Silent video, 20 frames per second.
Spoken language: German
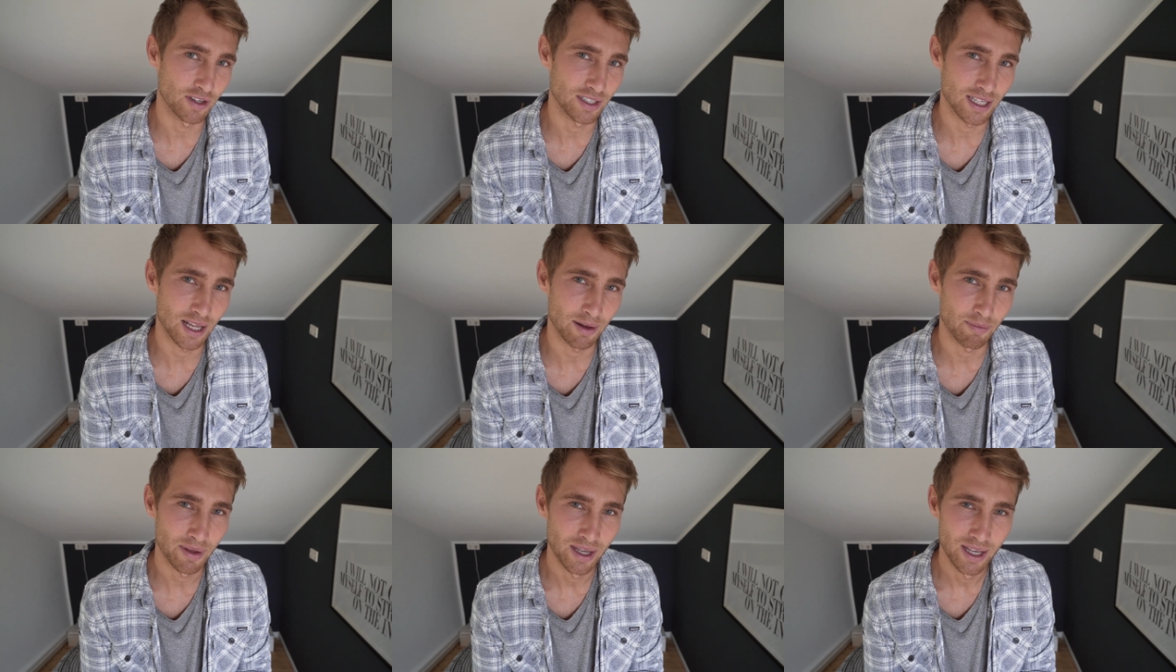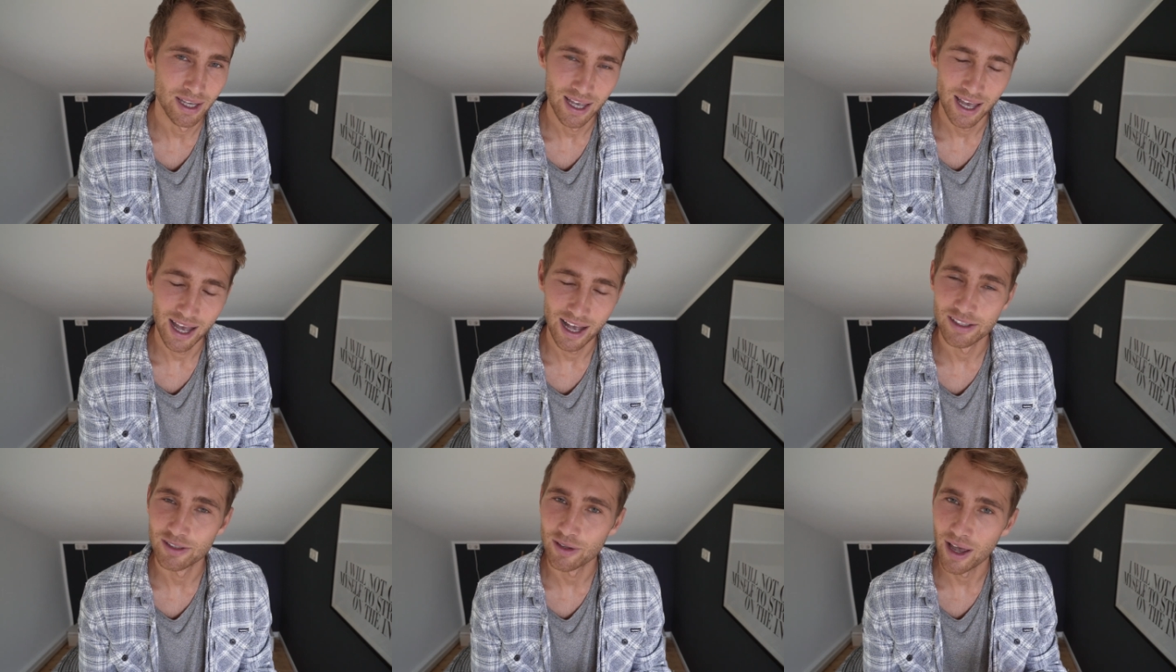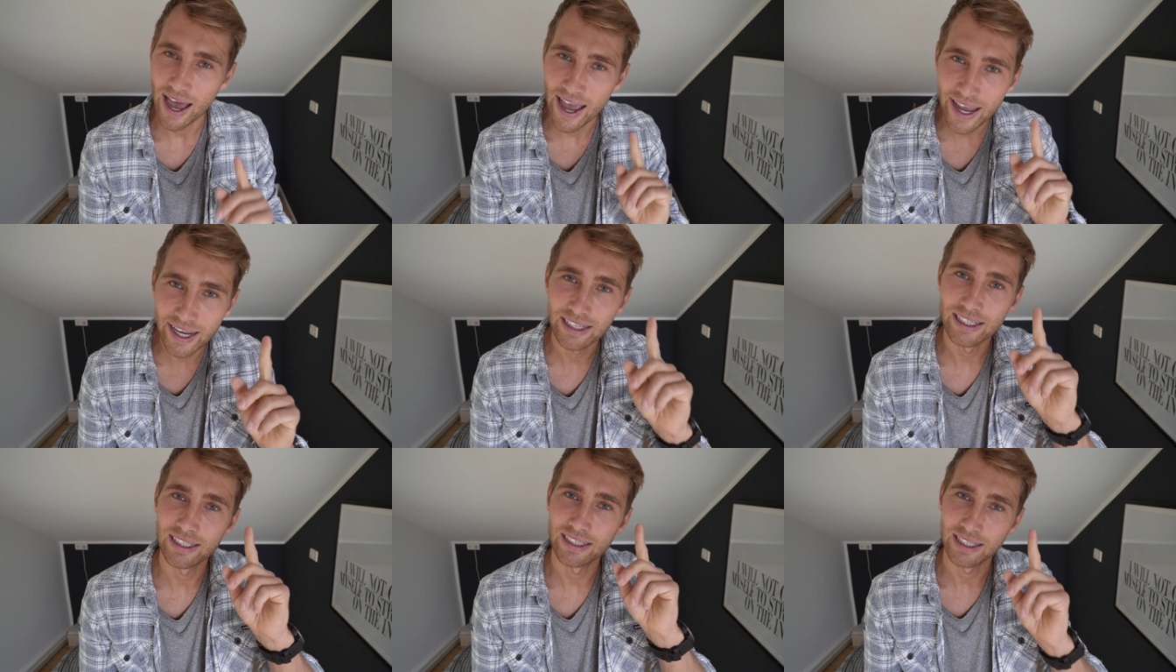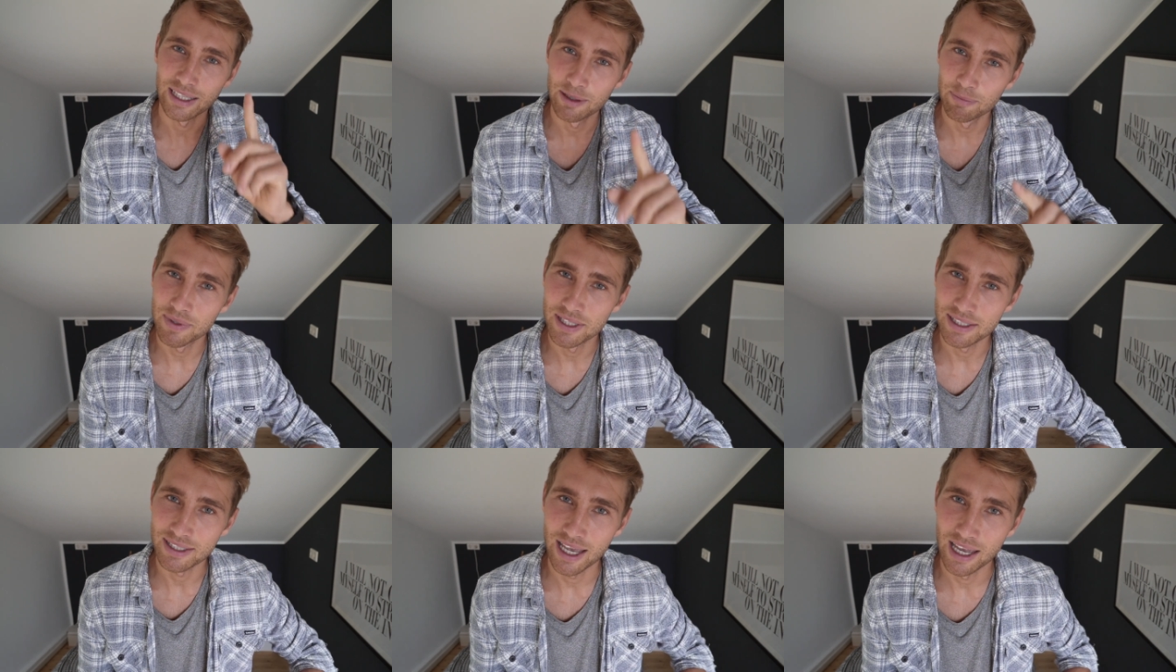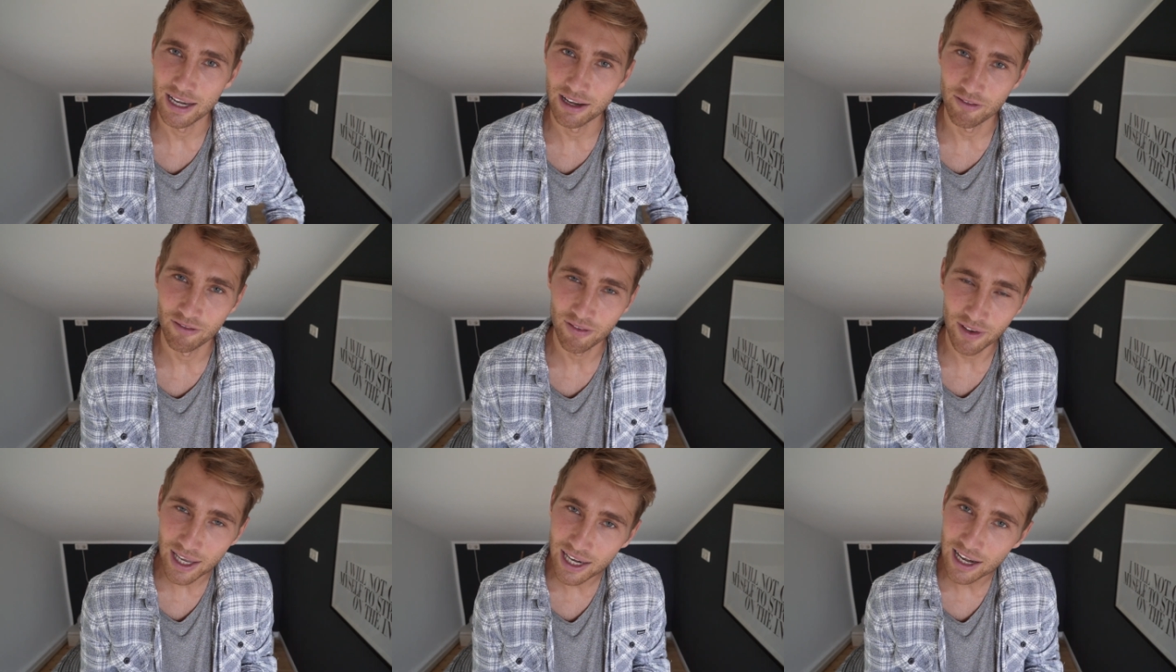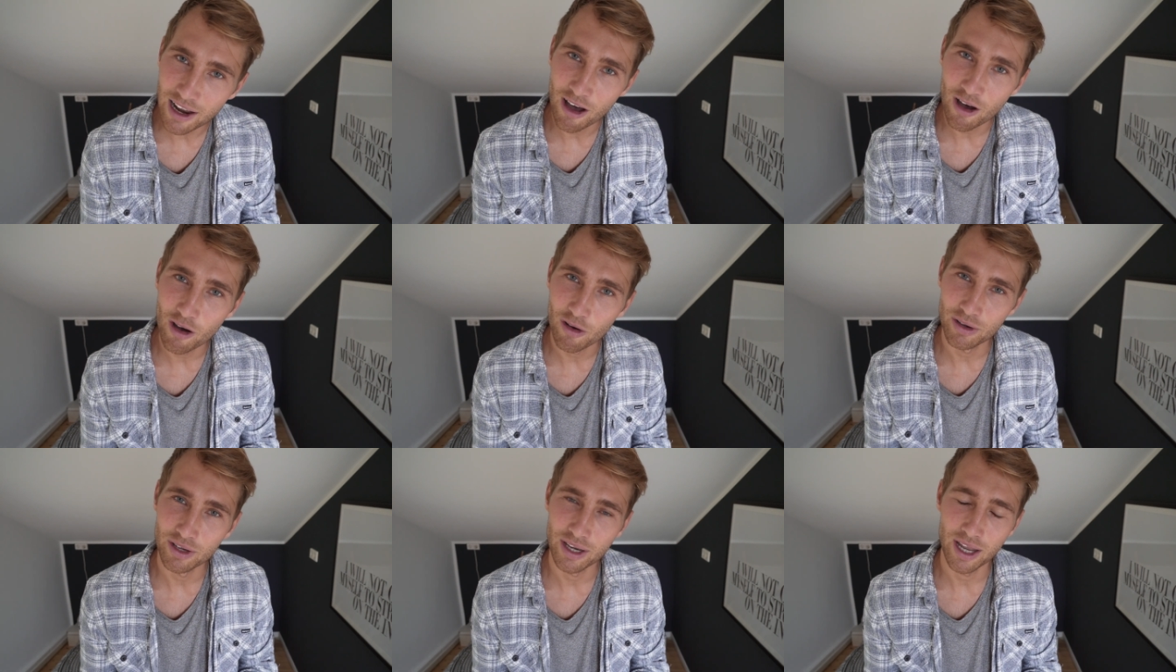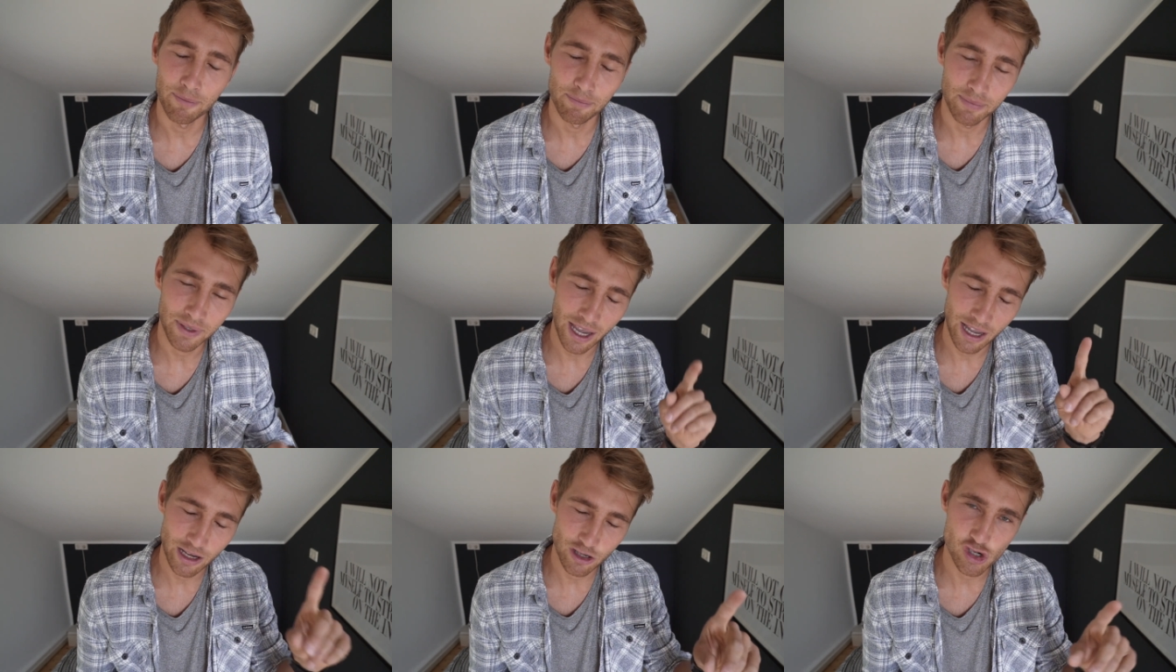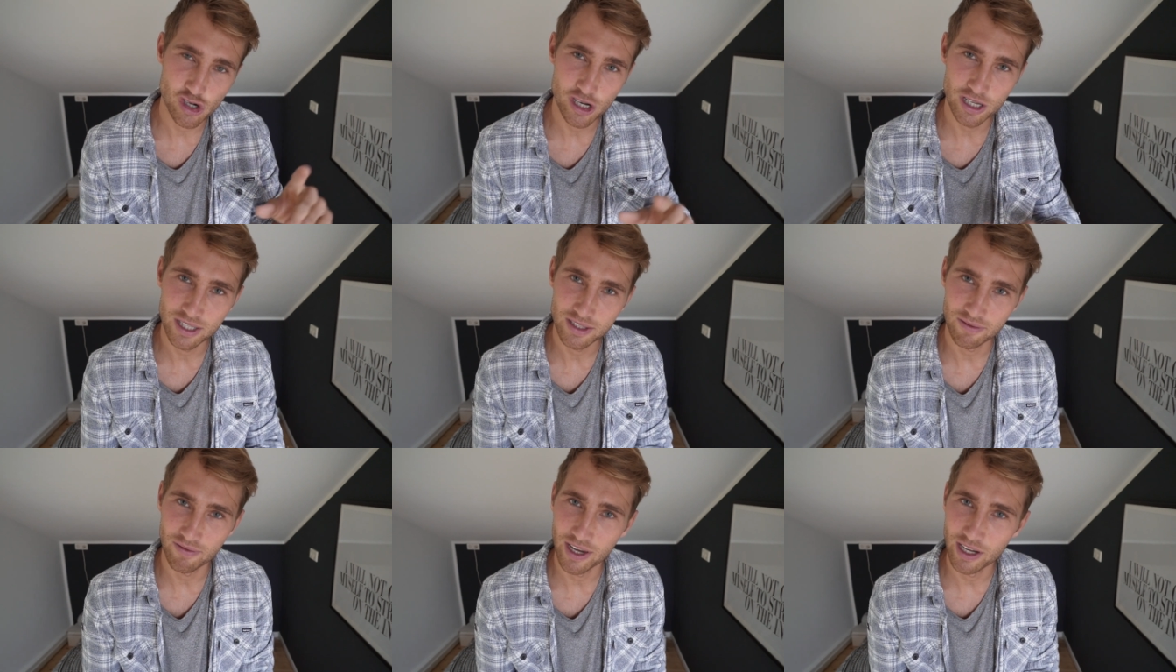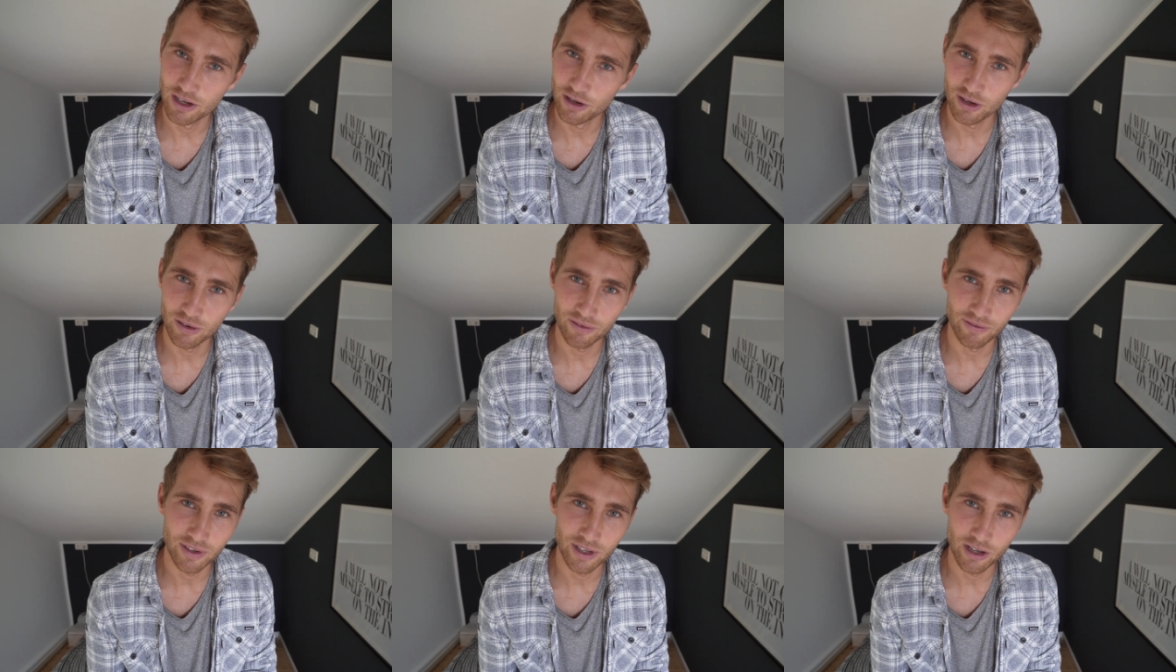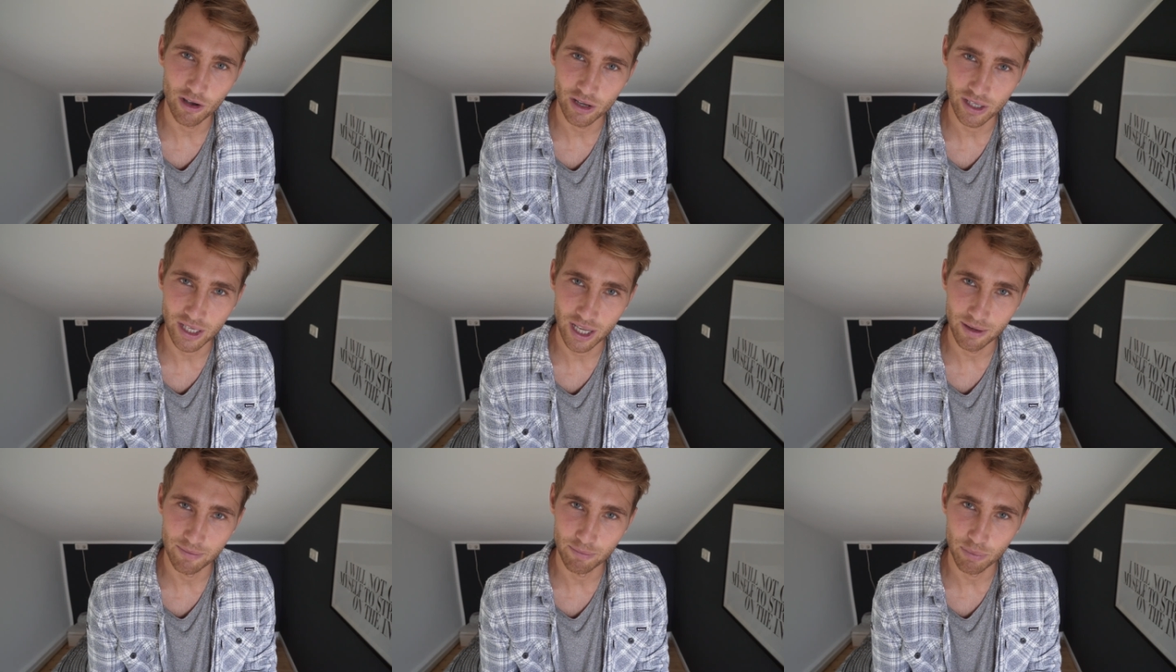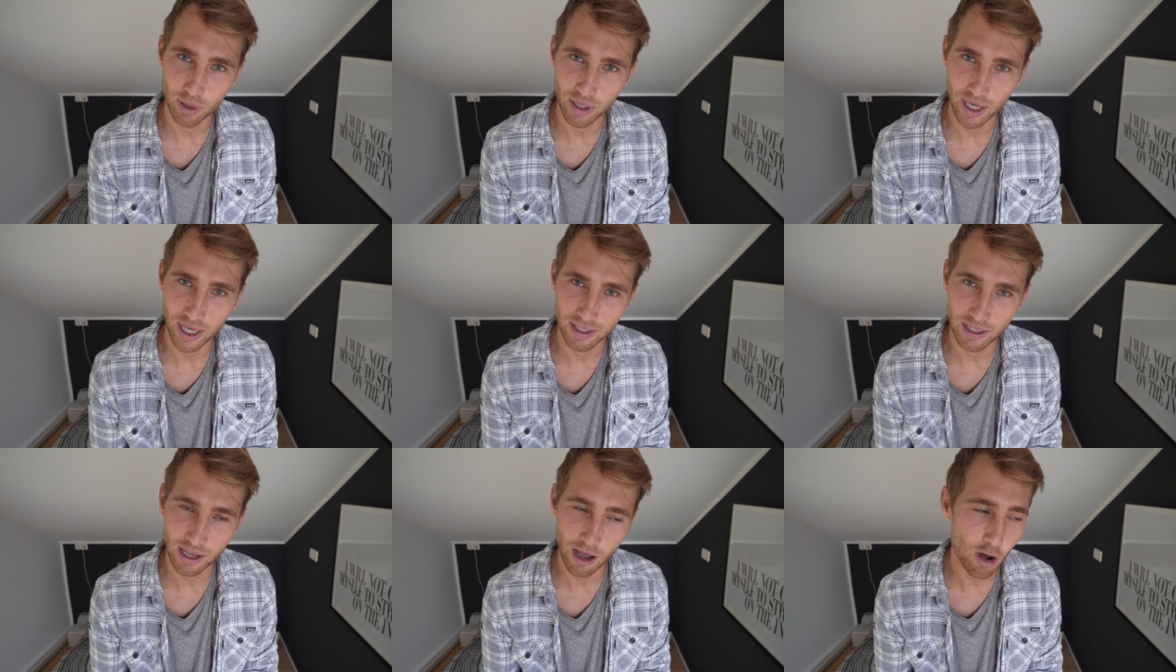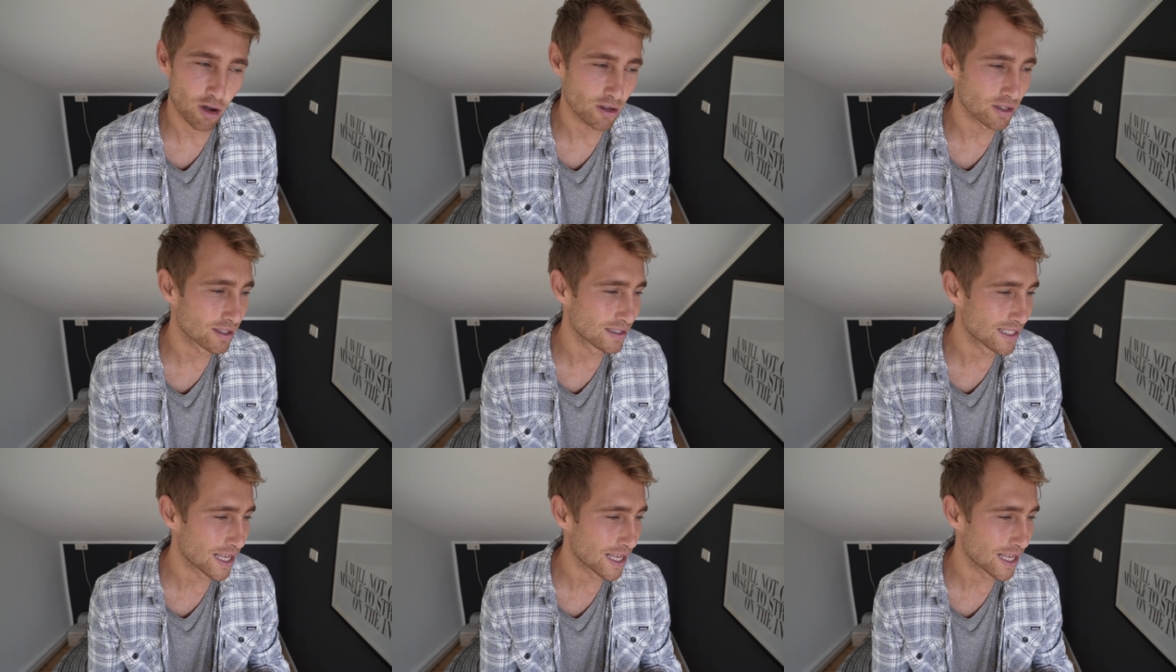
Deshalb, also eigentlich gibt es keine Fehler und habt keinen Schiss, wenn ihr irgendwie euch an ein Projekt traut.